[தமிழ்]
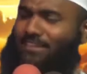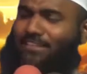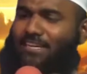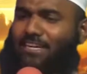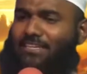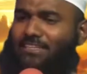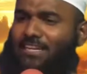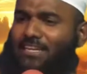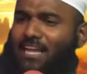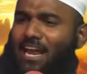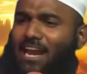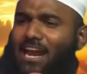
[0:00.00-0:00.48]

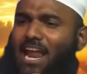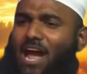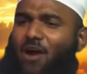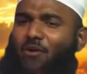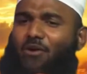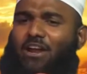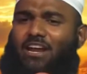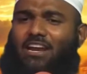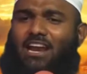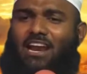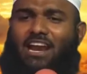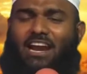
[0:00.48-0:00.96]
நடந்திருந்தது
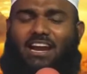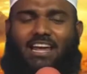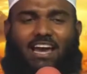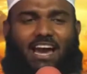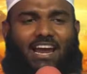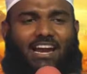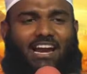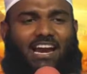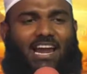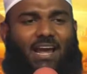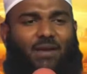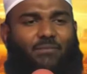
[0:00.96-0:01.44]
அல்லாஹுடைய
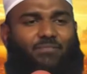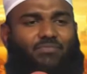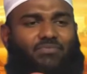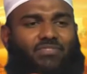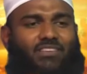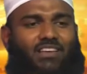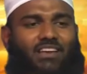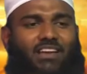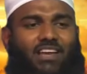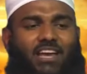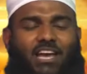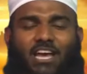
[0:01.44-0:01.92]
நல்லடியார்களே
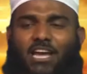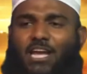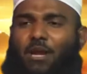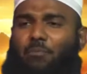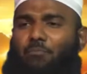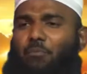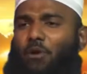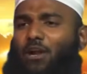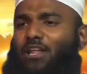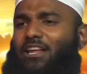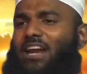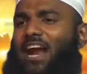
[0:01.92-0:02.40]

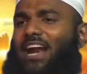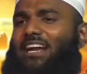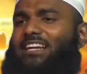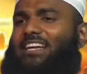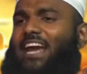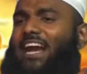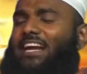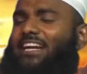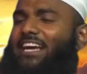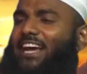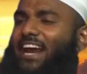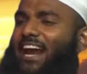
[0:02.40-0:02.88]
இப்பொழுது
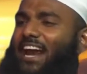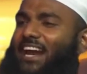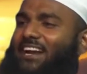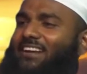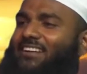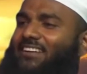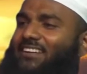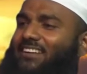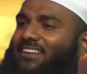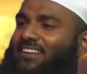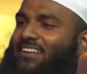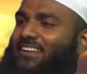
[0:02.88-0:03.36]
நான்
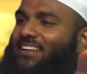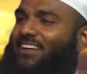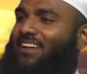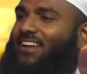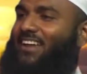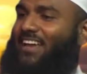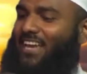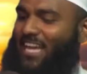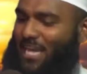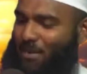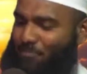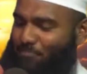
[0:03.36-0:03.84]
கேட்கிறேன்
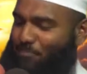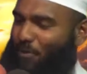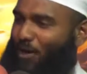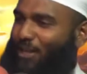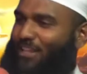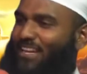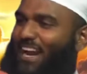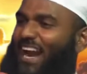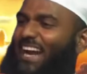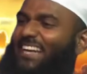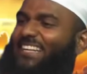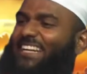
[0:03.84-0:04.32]

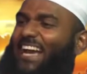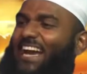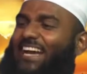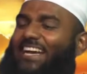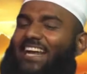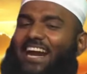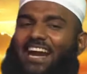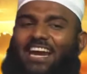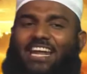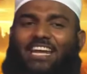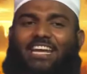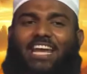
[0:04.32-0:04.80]
இப்பொழுது நான்
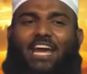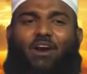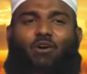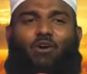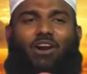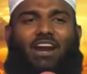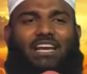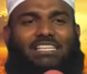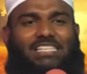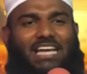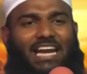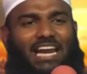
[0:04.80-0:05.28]
கேட்கிறேன் இங்கே
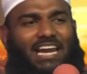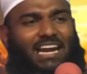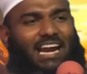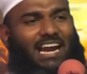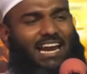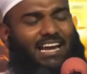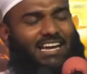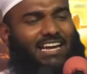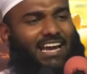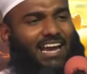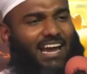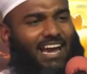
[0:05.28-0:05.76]
உள்ள
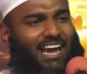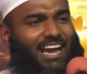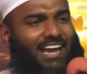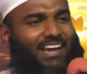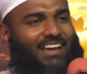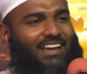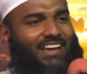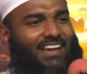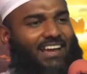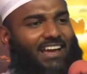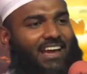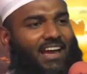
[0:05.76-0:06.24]
சிலர்களுக்கு
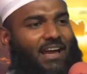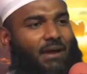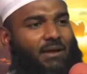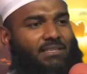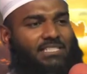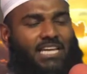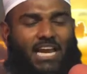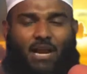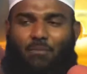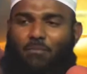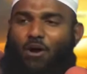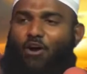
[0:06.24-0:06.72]

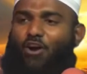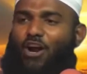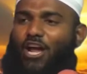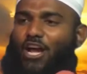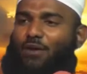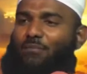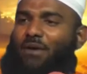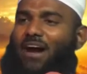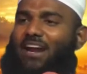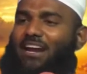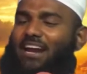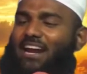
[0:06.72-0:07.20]
சில
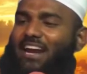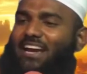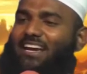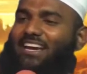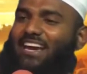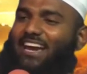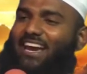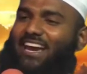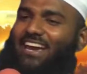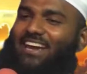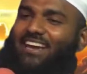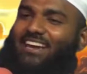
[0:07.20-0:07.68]

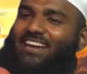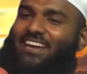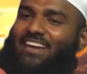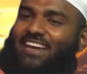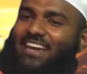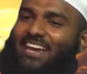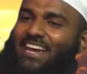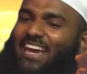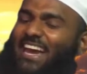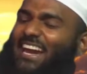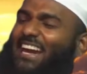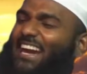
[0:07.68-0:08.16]
மௌலிகமார்களுக்கு
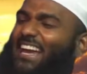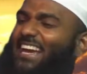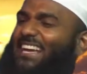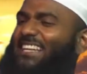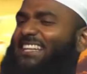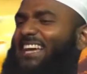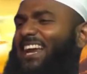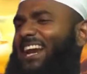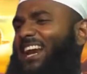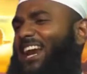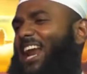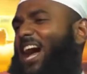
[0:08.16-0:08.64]
என்ன
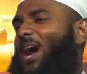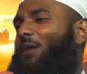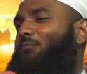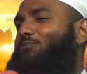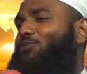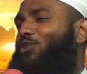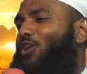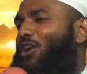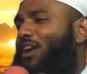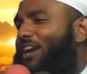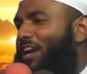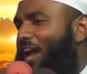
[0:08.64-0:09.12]

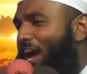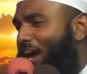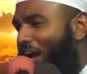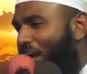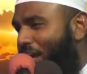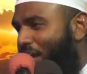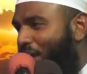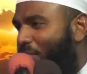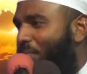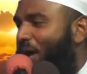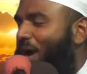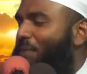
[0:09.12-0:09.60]
இதெல்லாம் சொல்லி
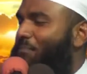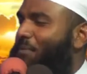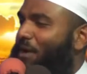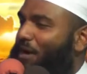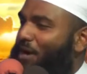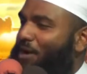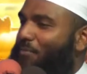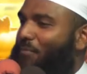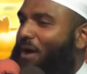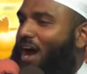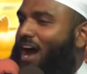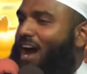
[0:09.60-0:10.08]
நாங்கள் ஈமான்
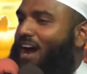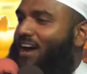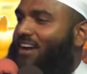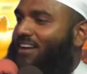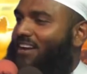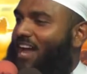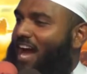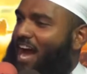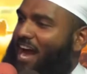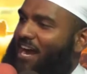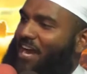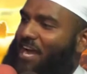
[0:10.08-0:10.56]
பெறணுமா
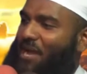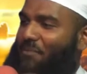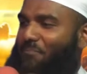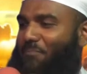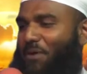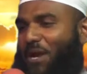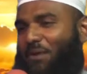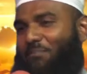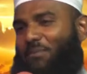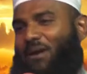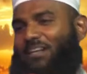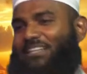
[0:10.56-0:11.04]
நாங்கள்
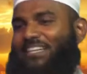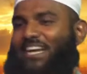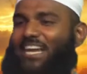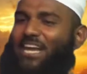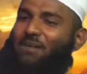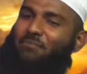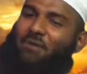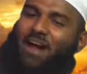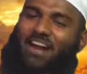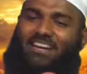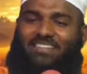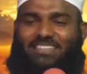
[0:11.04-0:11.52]
எப்படிப்பட்ட
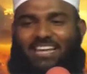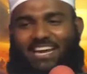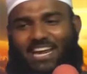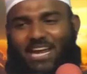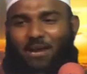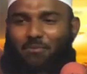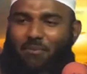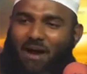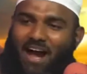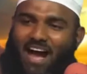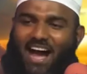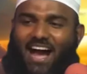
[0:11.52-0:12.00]
ஈமான்
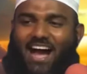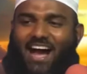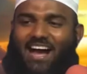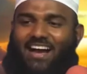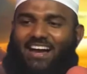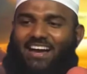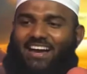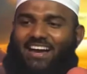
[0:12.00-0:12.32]
தெரியுமா